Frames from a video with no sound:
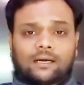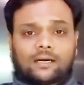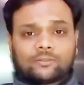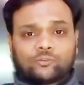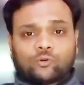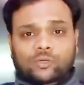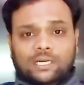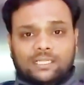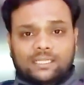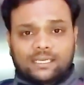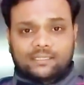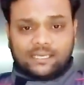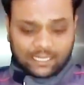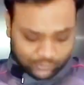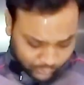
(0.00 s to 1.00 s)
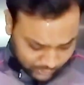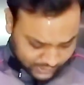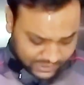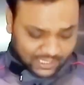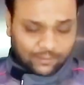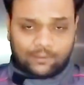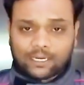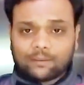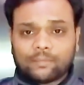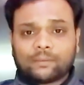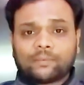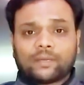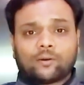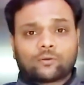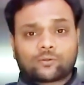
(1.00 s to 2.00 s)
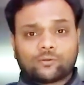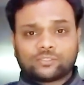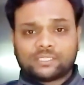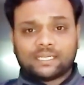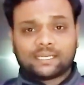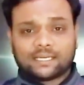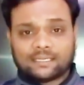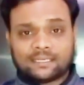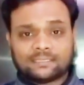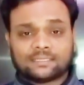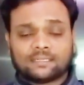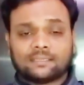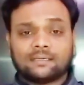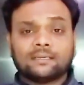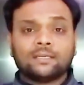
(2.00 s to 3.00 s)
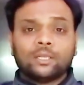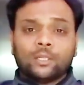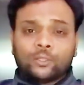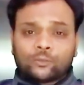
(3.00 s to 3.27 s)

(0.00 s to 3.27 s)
धोखा दे दिया तो इसके बारे में मैं और कुछ नहीं कहना चाहता